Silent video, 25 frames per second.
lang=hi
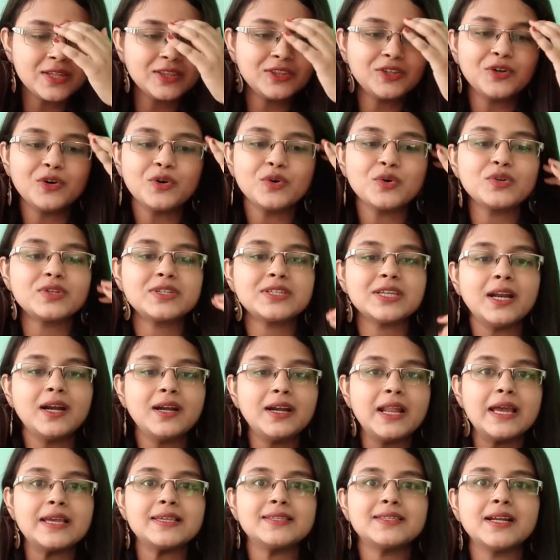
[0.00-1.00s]
तो सर
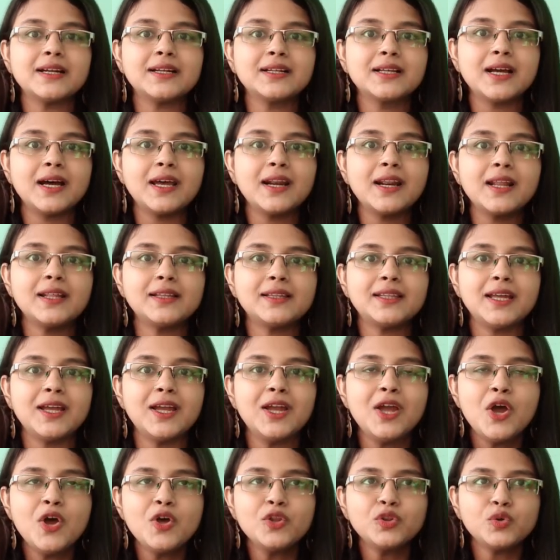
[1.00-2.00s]
डाइसेक्ट कर रहे थे
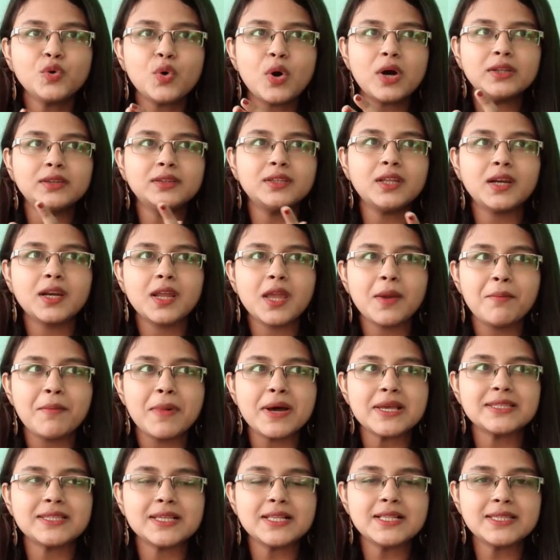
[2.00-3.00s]
तो अंदर के
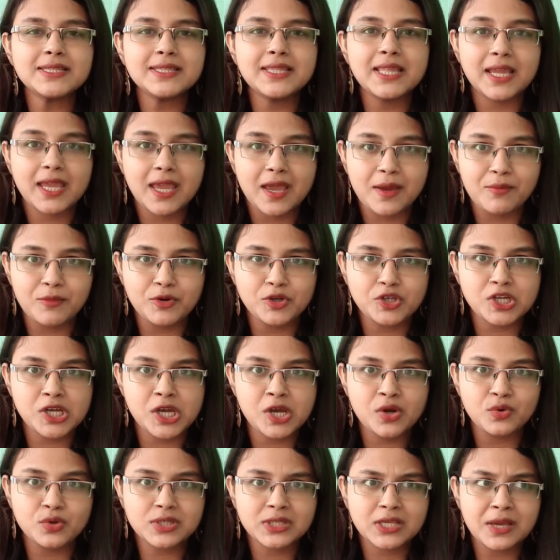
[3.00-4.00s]
मसल्स दिखे
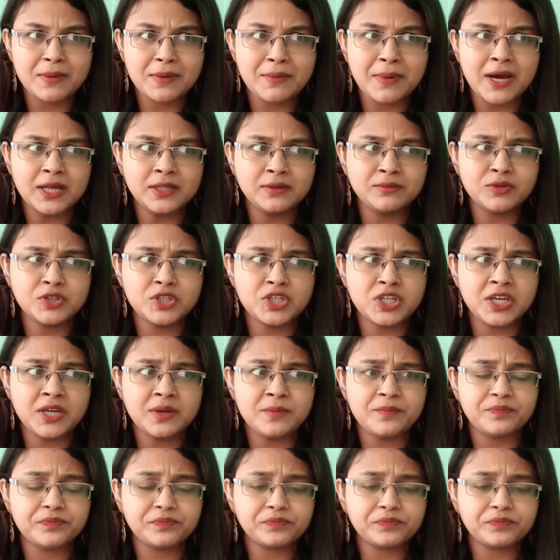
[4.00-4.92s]
मुझे उसके बाद मुझे